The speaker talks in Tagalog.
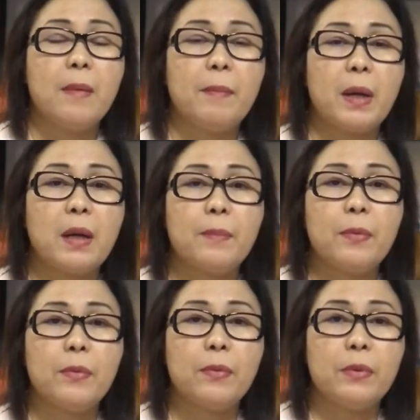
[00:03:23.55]
Para
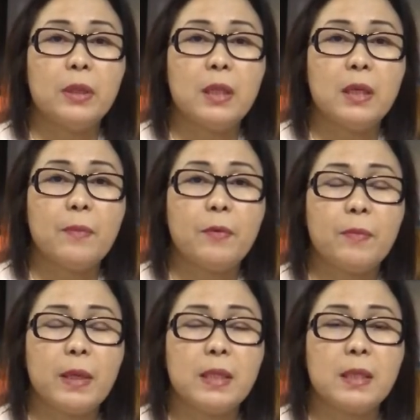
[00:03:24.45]
po hindi ka po
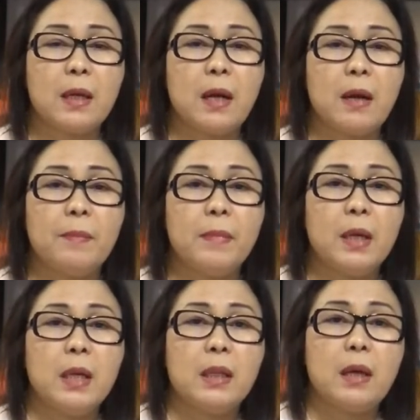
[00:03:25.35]
ma-scam,
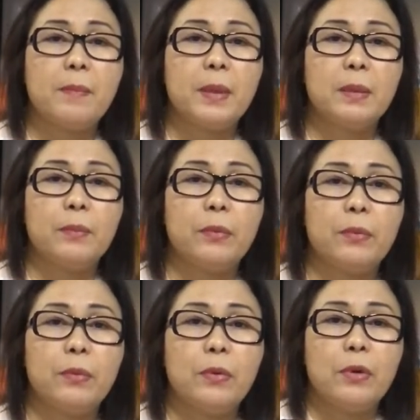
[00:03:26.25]
dapat
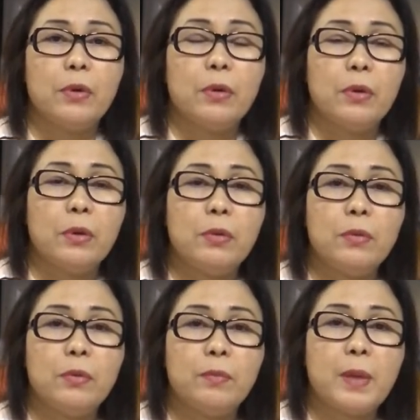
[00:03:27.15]
po
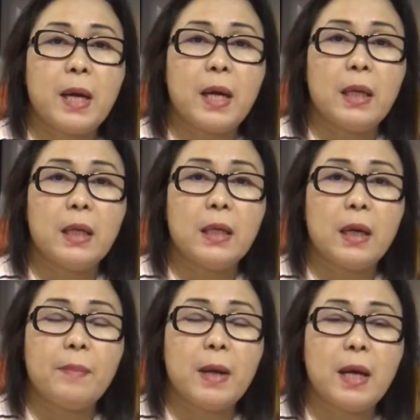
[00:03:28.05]
yung pangalan,
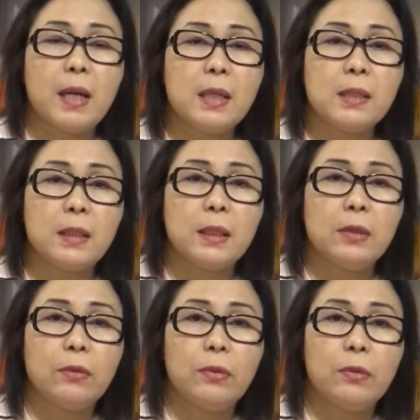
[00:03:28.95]
nakapangalan sa
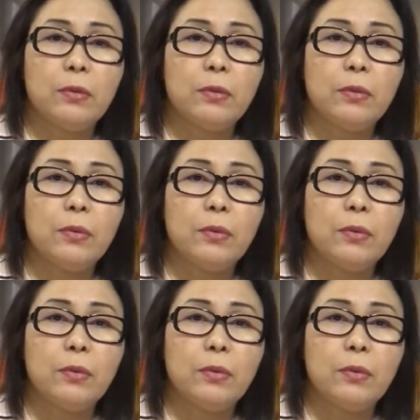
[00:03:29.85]
titulo